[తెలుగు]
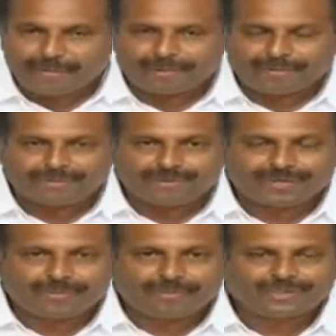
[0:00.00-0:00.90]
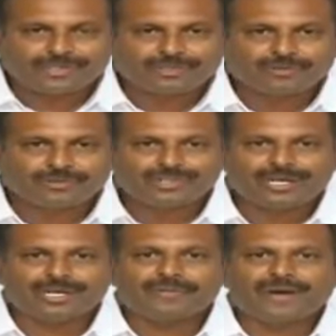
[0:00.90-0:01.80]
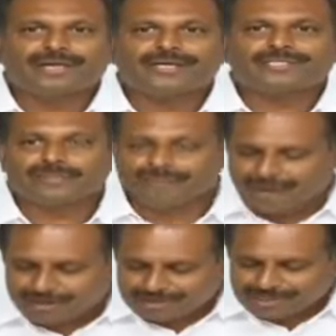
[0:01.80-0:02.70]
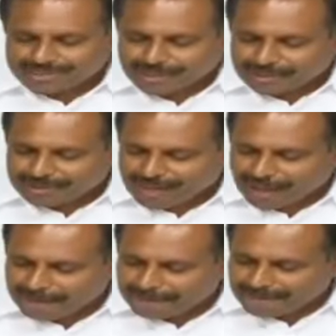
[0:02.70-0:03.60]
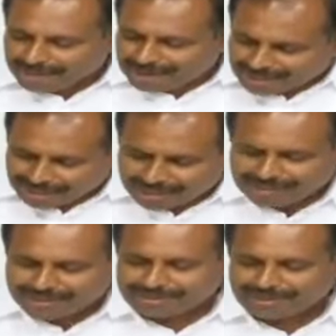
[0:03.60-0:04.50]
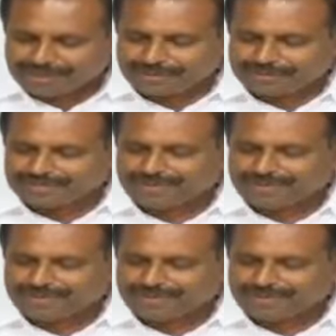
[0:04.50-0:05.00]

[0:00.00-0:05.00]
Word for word: ప్రభుత్వానికి మంచి సూచనలు ఇవ్వాలి అని చెప్పి ఆలోచన చేయకుండా తను ఏం చేస్తున్నాడు